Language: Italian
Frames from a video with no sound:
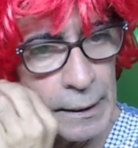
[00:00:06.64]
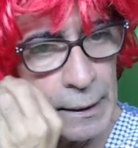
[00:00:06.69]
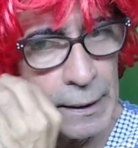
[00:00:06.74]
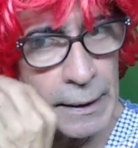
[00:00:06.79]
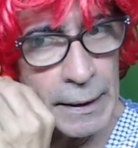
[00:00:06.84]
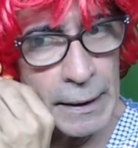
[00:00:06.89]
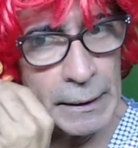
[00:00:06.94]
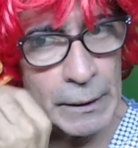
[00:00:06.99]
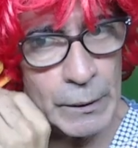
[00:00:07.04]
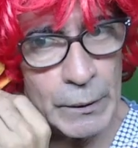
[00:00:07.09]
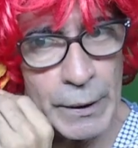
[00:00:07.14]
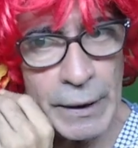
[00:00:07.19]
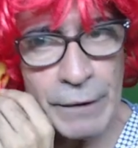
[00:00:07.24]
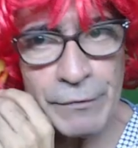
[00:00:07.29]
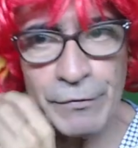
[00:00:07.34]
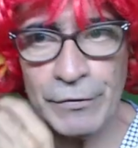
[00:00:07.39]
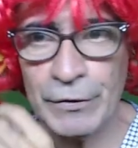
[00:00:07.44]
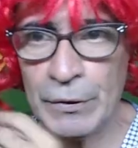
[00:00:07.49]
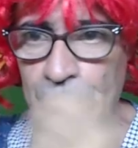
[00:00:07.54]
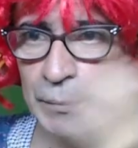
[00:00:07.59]
E allora
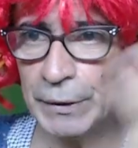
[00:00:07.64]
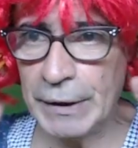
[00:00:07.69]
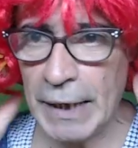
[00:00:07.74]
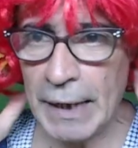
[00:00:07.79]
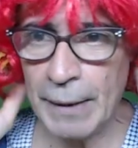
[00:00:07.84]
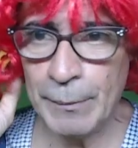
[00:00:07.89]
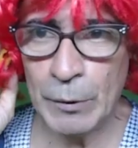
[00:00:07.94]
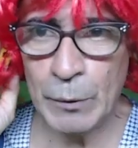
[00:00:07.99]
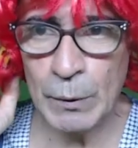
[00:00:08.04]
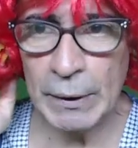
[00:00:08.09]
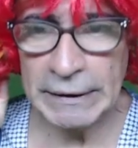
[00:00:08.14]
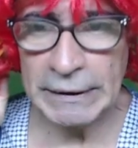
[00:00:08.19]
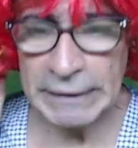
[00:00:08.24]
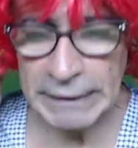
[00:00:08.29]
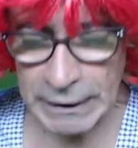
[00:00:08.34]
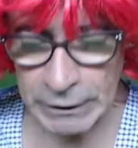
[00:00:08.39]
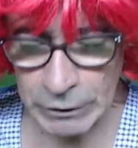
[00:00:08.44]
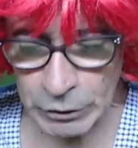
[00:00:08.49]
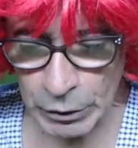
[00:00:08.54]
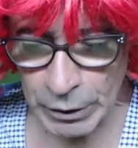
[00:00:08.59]
affrontiamo
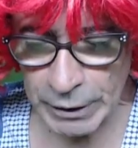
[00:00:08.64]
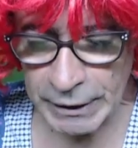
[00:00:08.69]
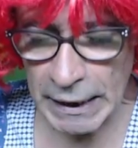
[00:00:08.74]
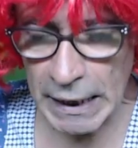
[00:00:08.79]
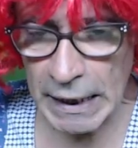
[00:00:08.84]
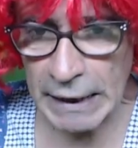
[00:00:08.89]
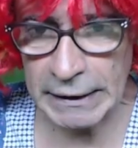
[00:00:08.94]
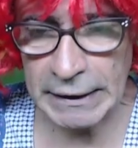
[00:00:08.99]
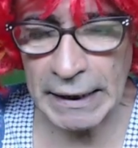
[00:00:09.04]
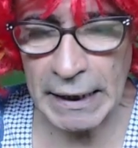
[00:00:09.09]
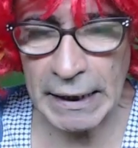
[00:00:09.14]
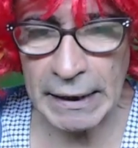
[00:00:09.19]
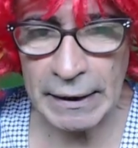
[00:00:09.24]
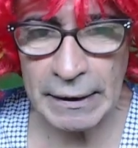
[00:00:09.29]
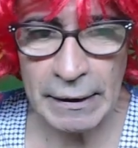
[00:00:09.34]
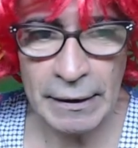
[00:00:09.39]
questa giornata.